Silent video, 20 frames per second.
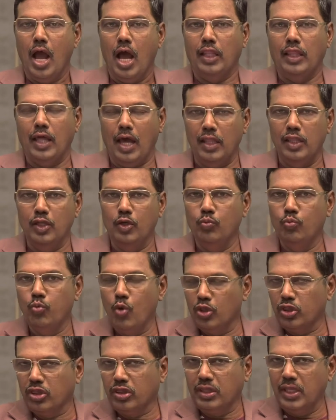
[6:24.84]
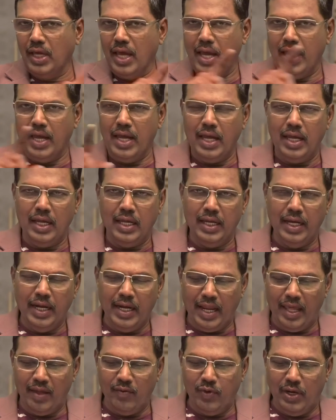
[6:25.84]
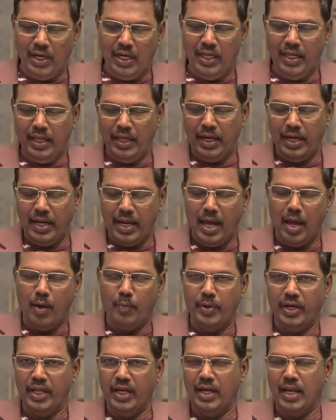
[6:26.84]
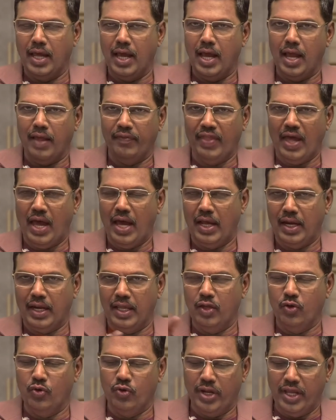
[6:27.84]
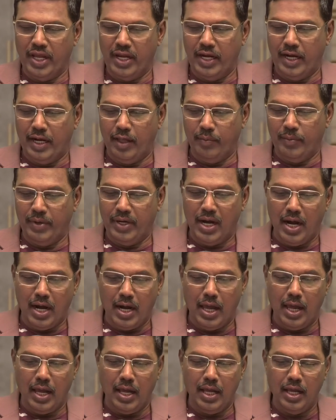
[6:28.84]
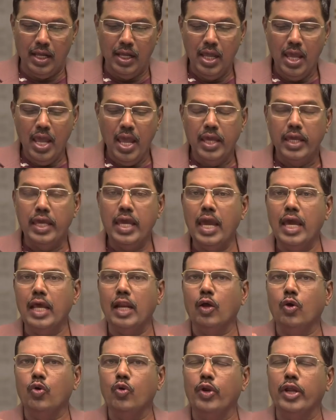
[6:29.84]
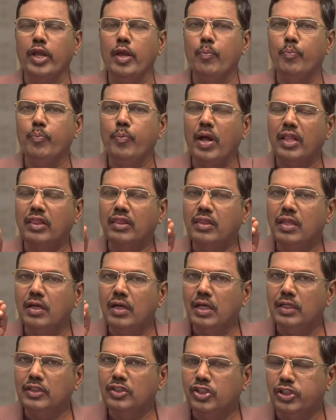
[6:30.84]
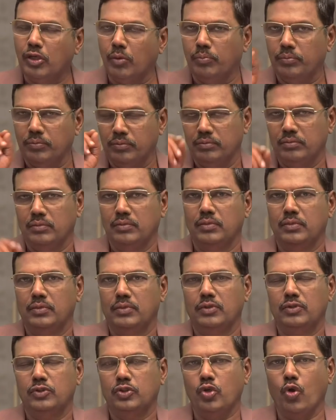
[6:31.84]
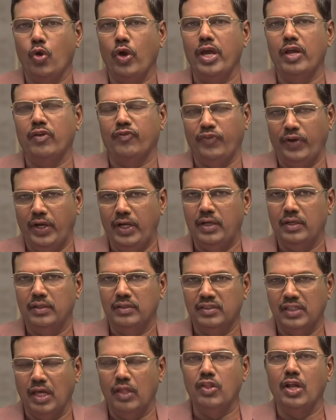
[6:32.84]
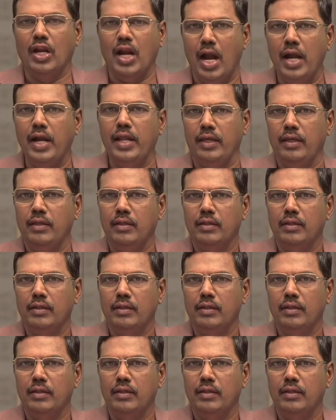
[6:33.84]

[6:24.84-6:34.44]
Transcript: அதாவது மொத்த இடைவெளி என்ன அப்படின்னா அந்த அறையினுடைய இடம் என்னன்னா ஏறக்குறைய பத்து லட்சம் ஸ்கொயர் ஃபீட் சதுர அடி